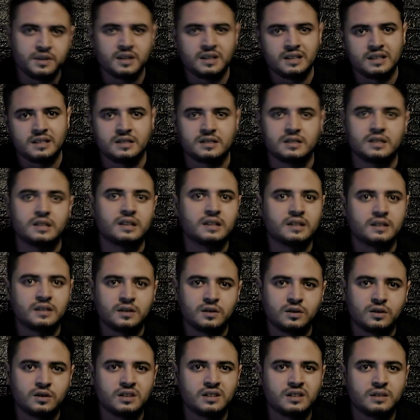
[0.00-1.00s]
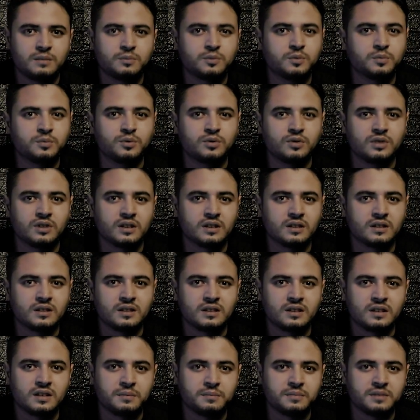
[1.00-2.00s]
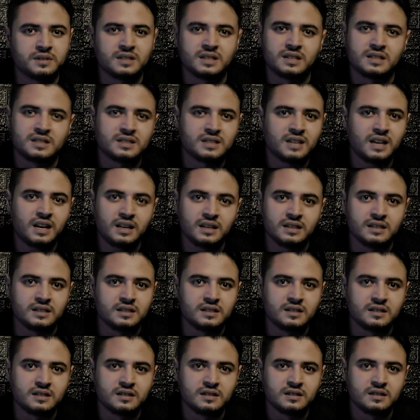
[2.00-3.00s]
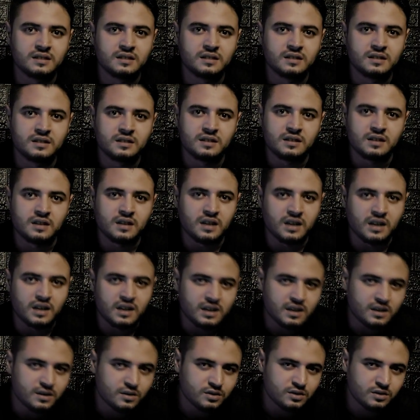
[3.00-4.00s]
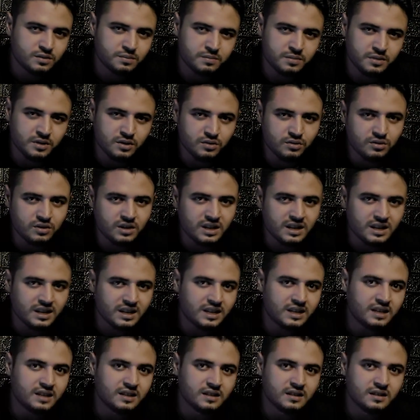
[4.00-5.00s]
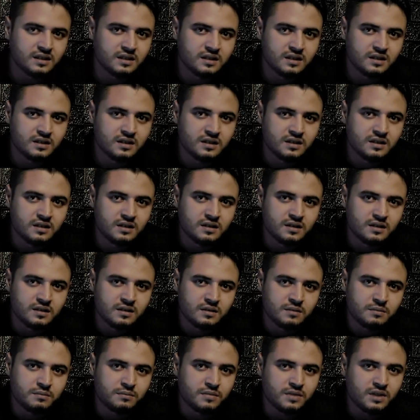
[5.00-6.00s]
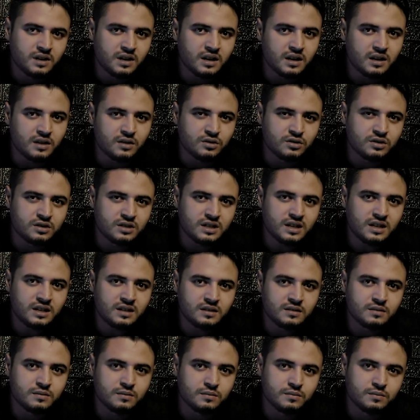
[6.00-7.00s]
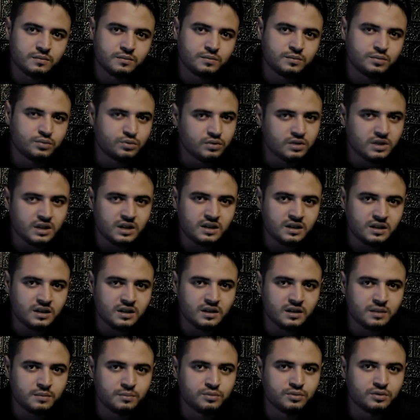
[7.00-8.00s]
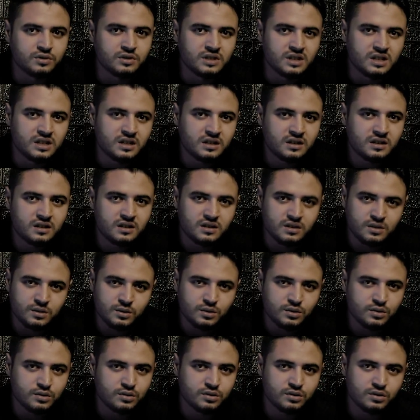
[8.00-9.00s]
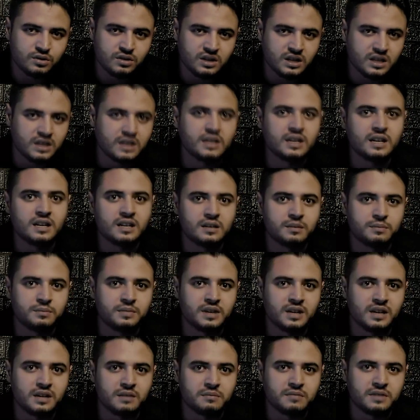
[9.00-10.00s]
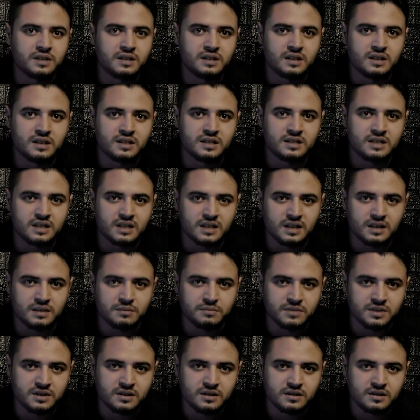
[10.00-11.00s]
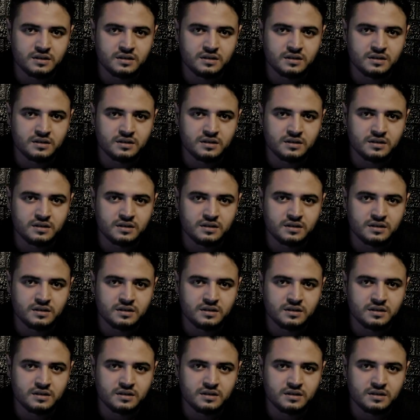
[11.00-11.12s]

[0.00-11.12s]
yang dijalani oleh Ibu Bunga tidak bisa sekali, harus berulang kali, mengharuskan Bunga dan ibunya untuk tinggal lebih lama di desa kami.